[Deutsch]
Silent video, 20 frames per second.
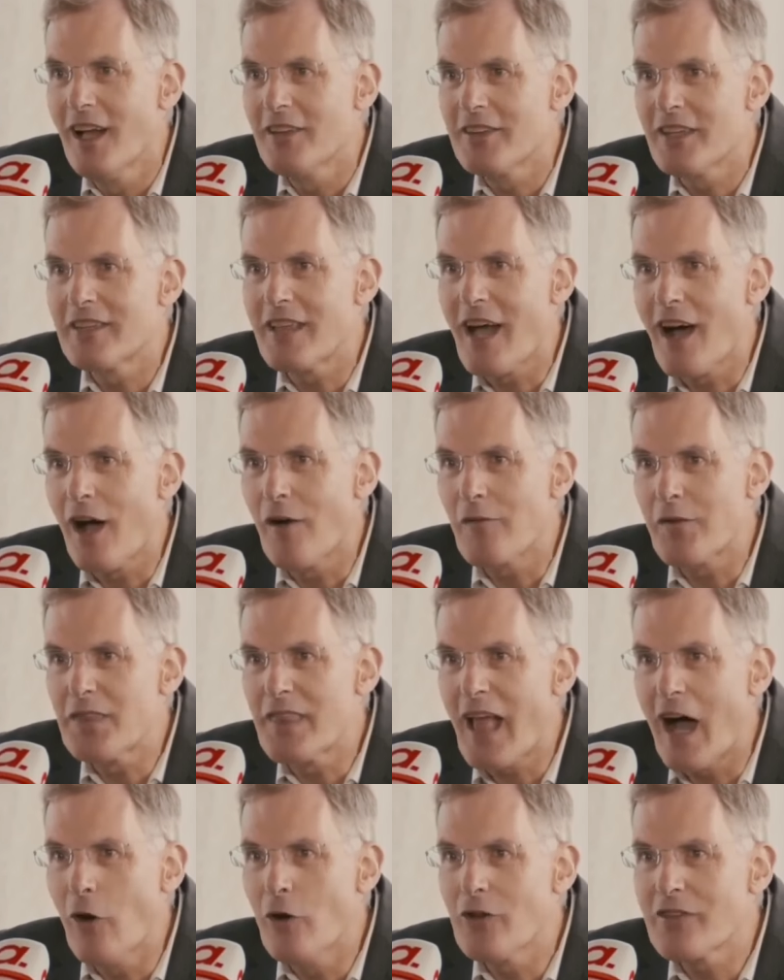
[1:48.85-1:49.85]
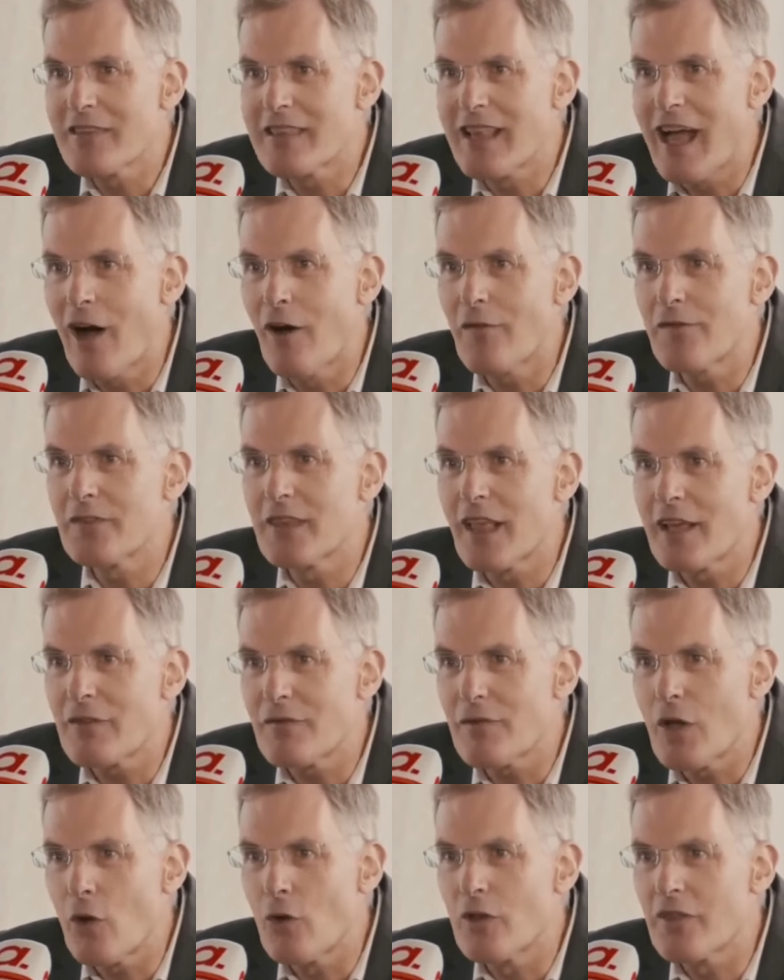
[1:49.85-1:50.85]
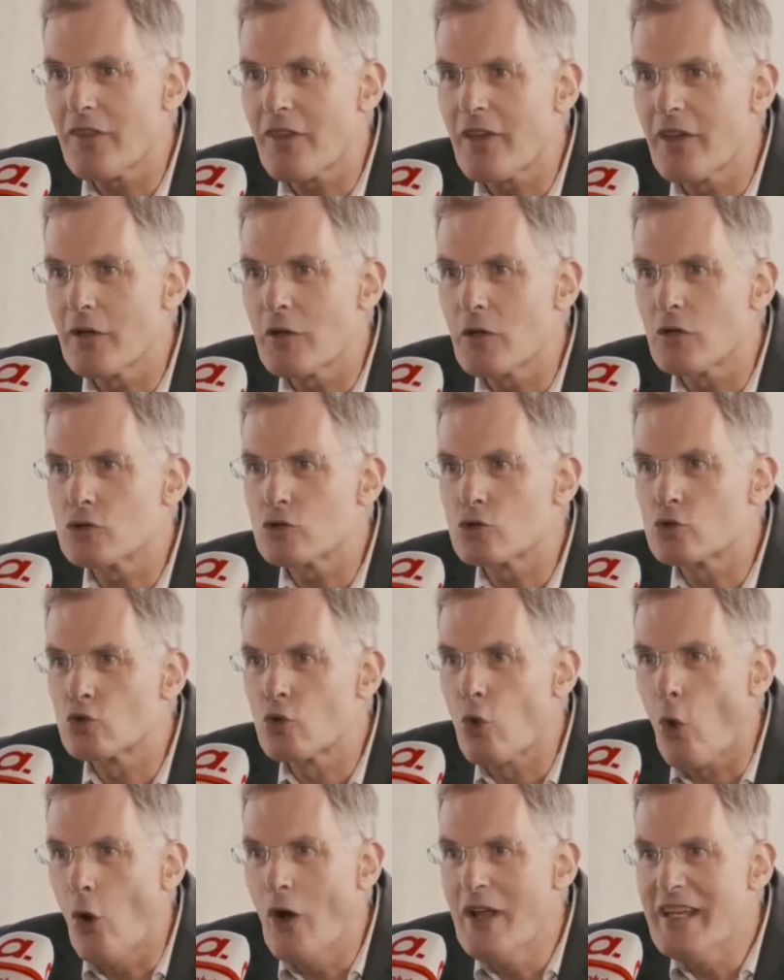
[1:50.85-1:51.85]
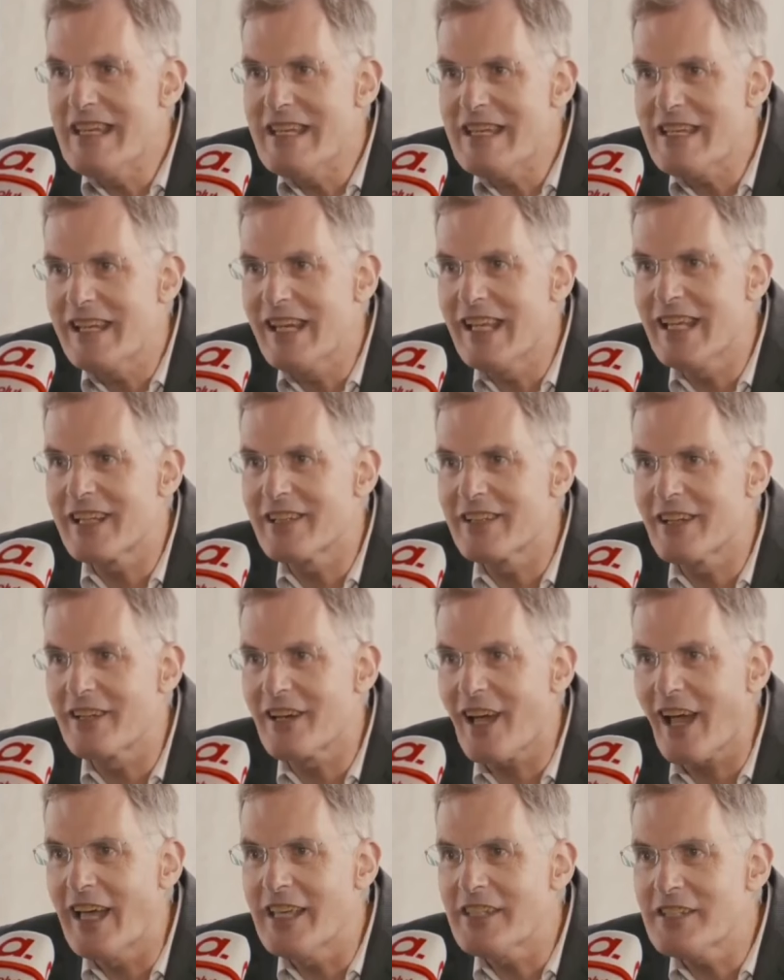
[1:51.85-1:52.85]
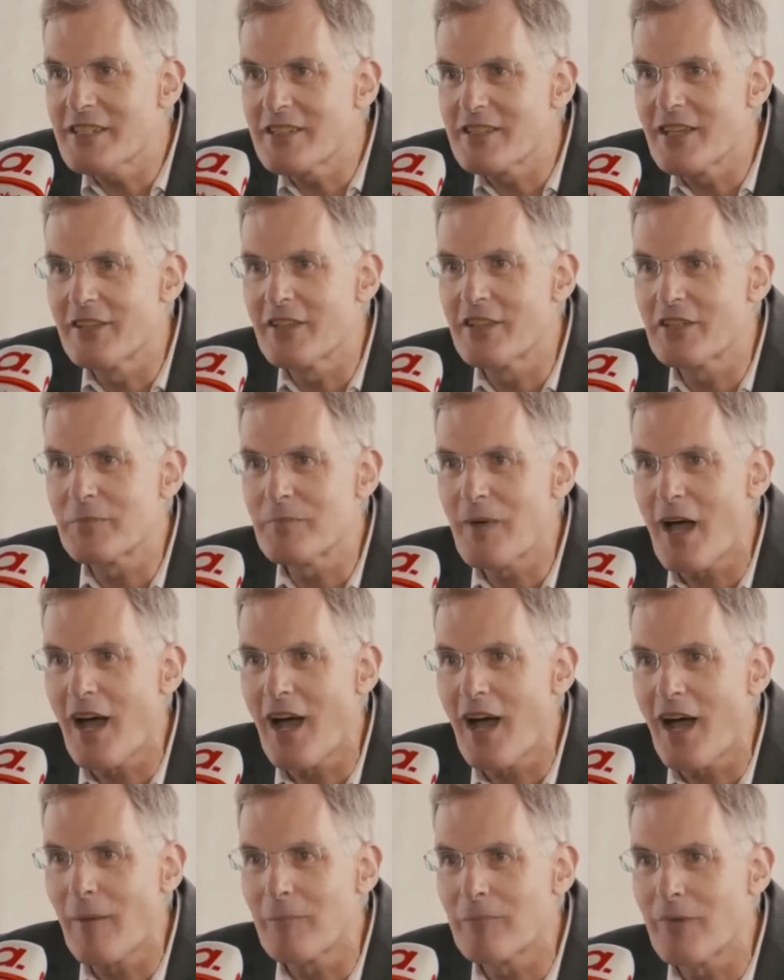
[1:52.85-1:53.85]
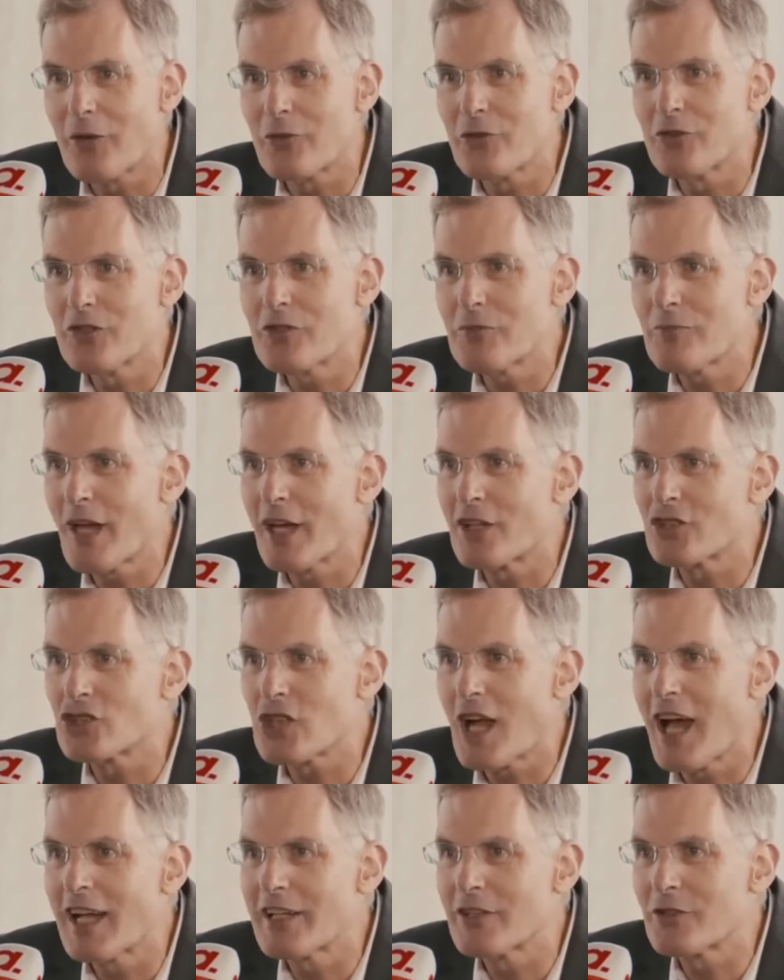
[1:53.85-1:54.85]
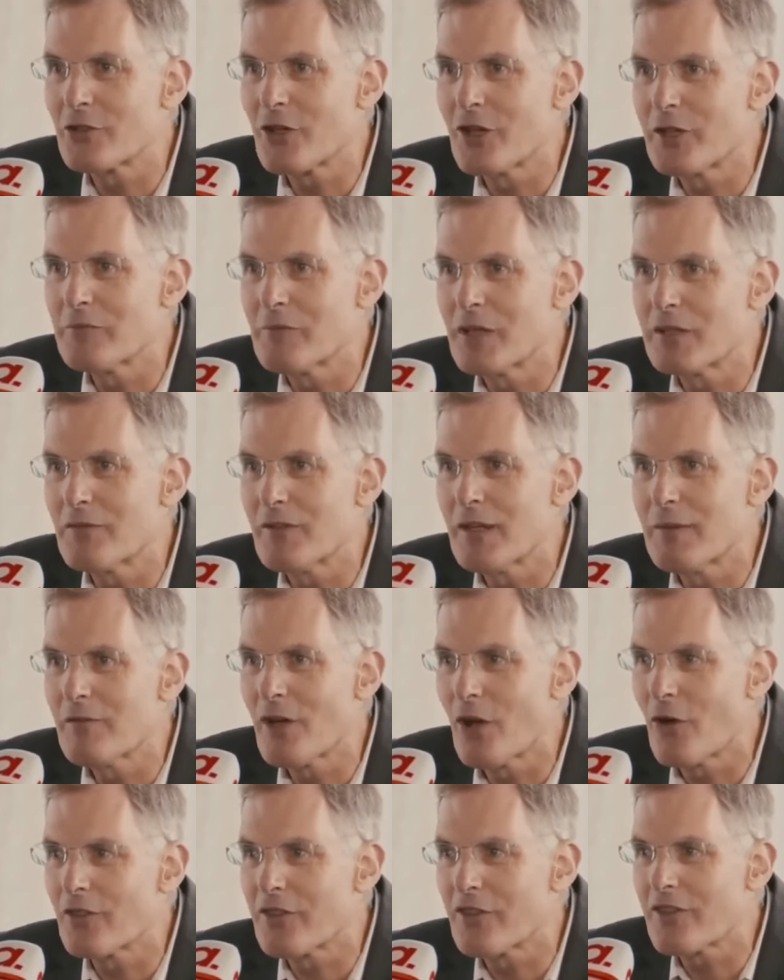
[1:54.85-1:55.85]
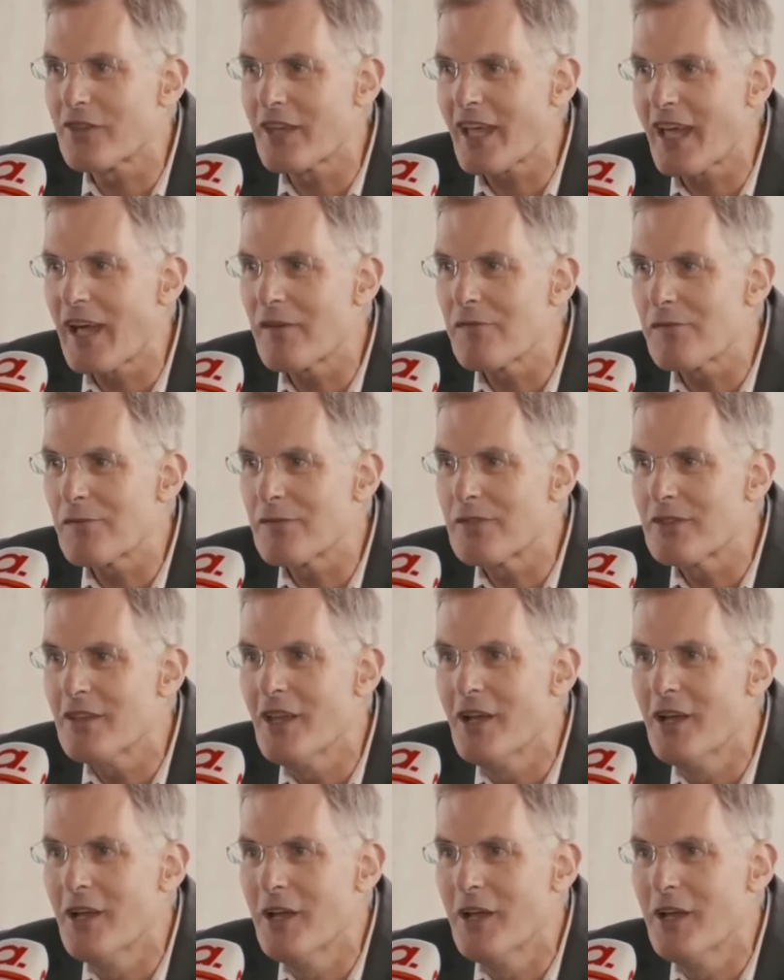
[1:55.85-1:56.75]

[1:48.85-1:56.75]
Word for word: die darauf hinauslaufen, dass wir unsere grundlegenden Rechte nicht mehr haben, also nicht mehr entscheiden können, mit wem wir uns treffen,